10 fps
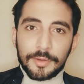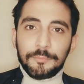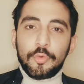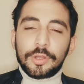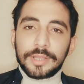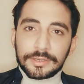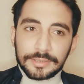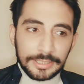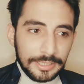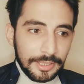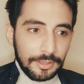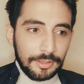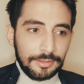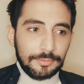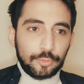Bu kadar da hani
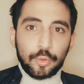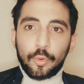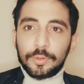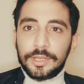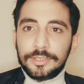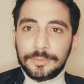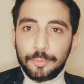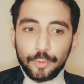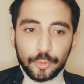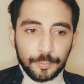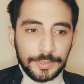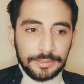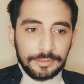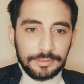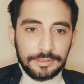çok olayları
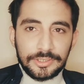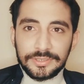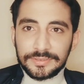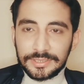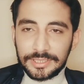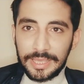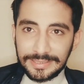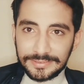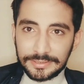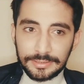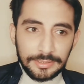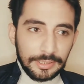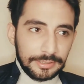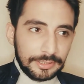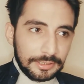büyütmeyin içinizdeki ezikliği
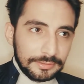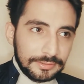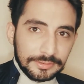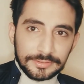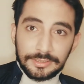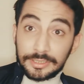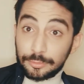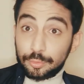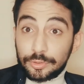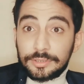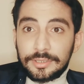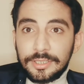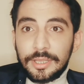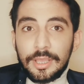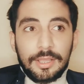hani kadınlara suç
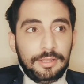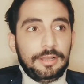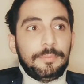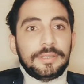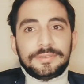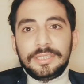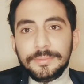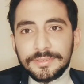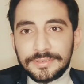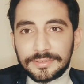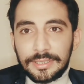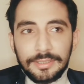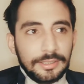atarak bastıramaz insan ya.